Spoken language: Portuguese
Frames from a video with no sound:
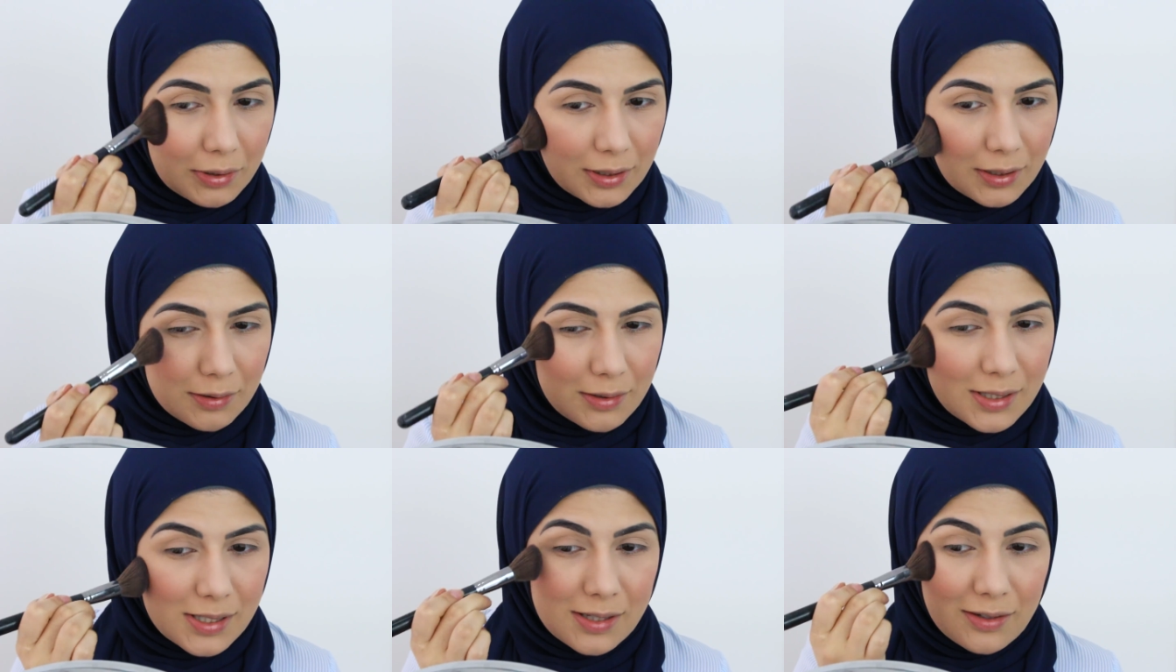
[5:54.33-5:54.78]

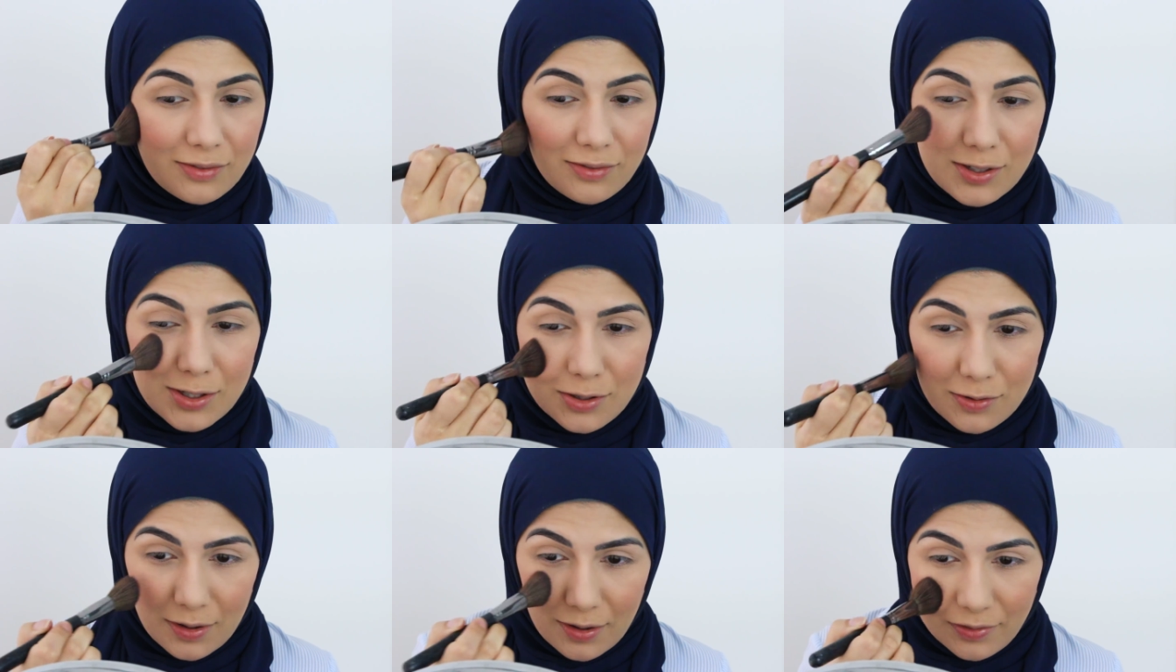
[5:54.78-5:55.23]
Então esse
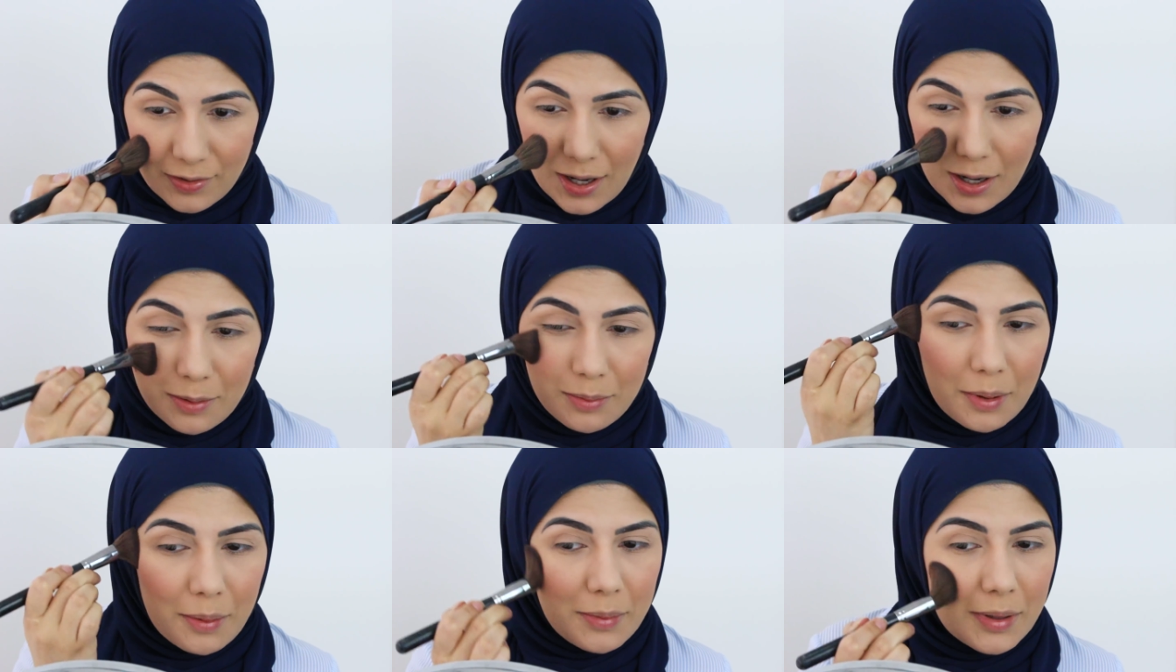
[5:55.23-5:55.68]
vídeo vai
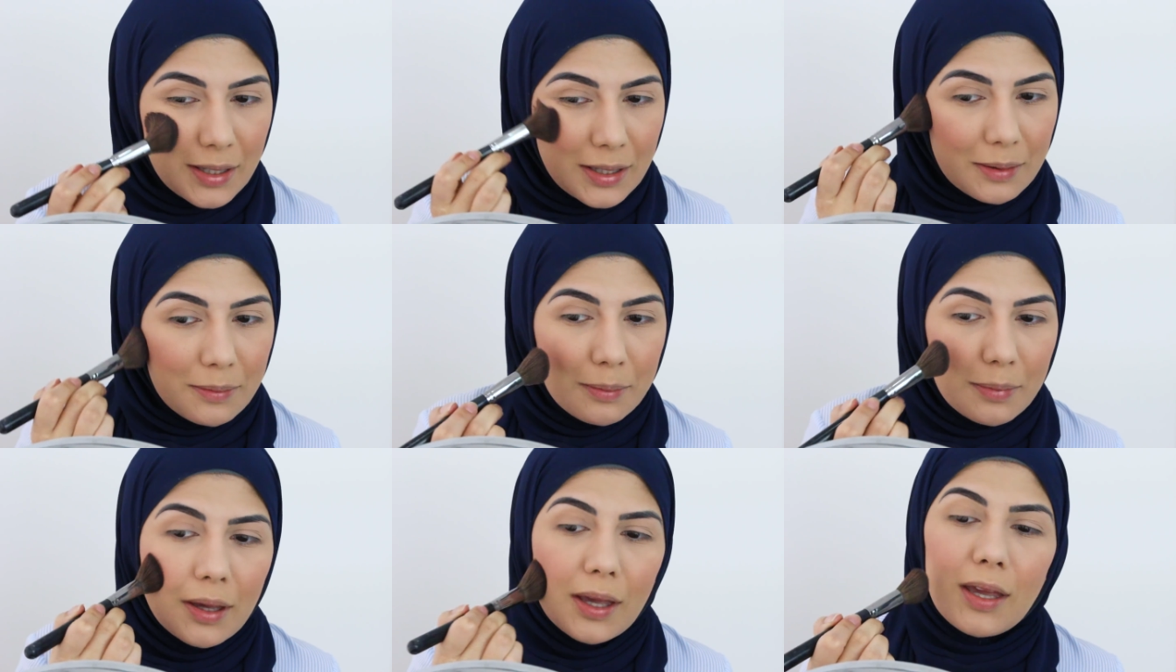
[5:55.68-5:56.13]
ficar com uma
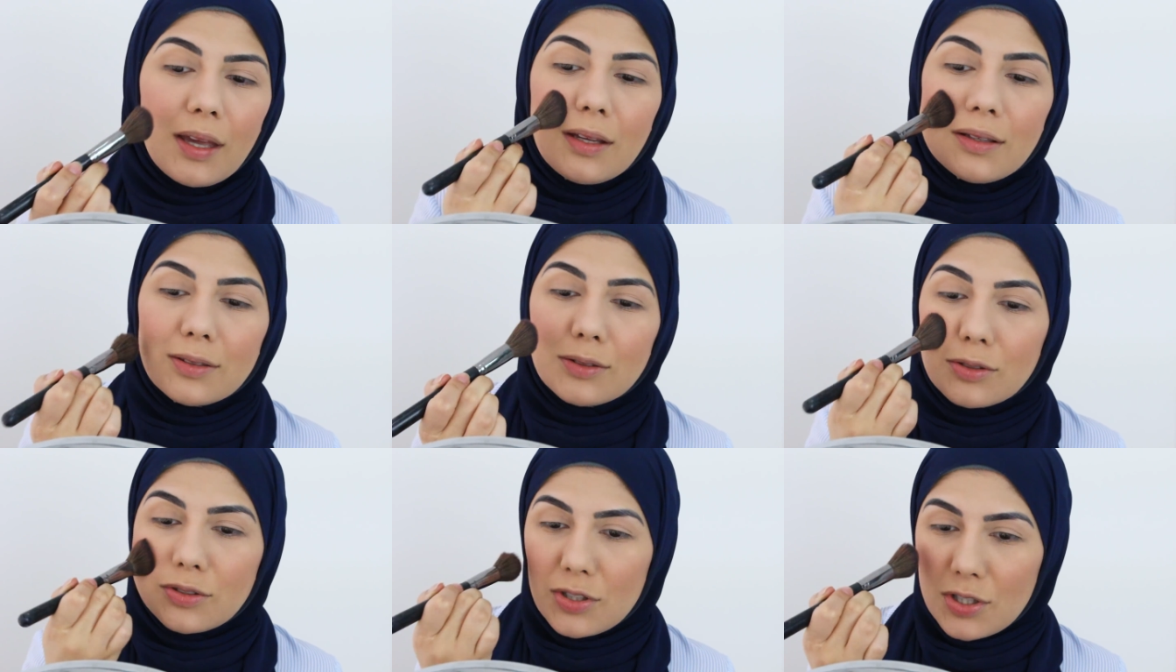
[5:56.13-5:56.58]
make
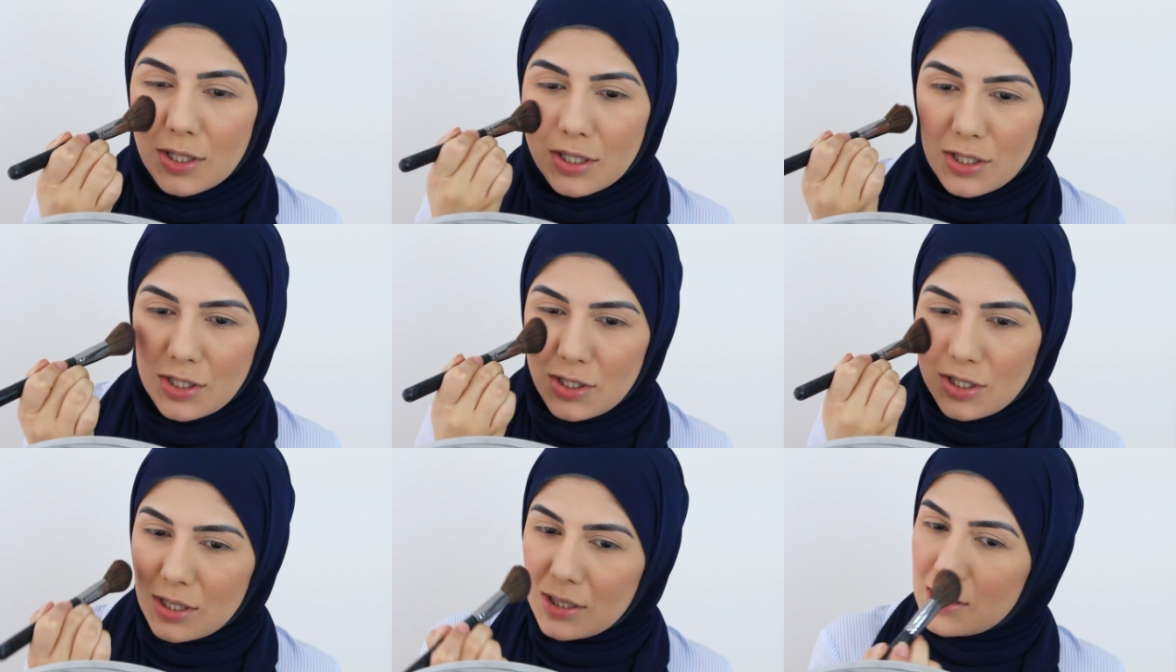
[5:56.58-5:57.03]
bem do dia
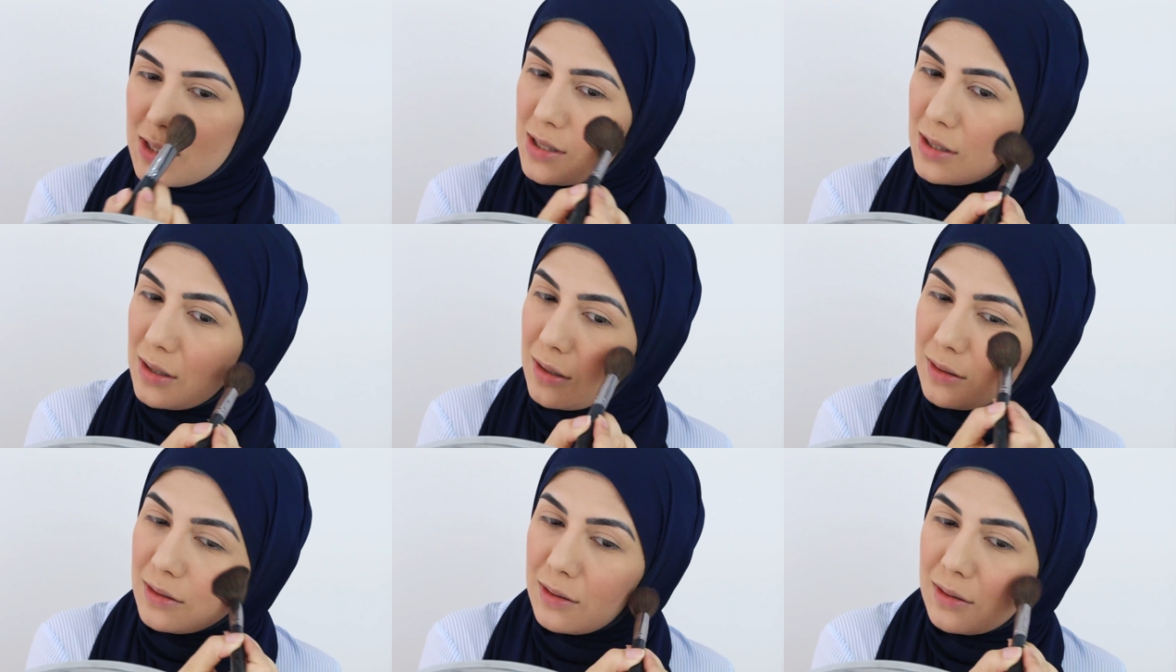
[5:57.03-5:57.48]
a dia,
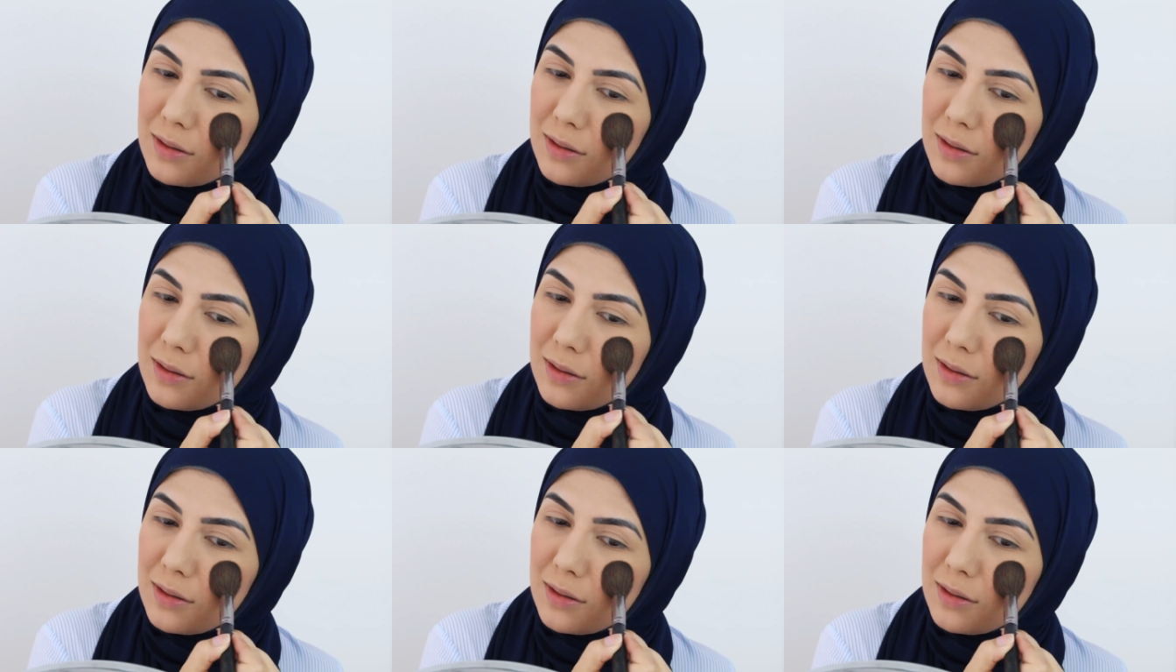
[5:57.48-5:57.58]
assim.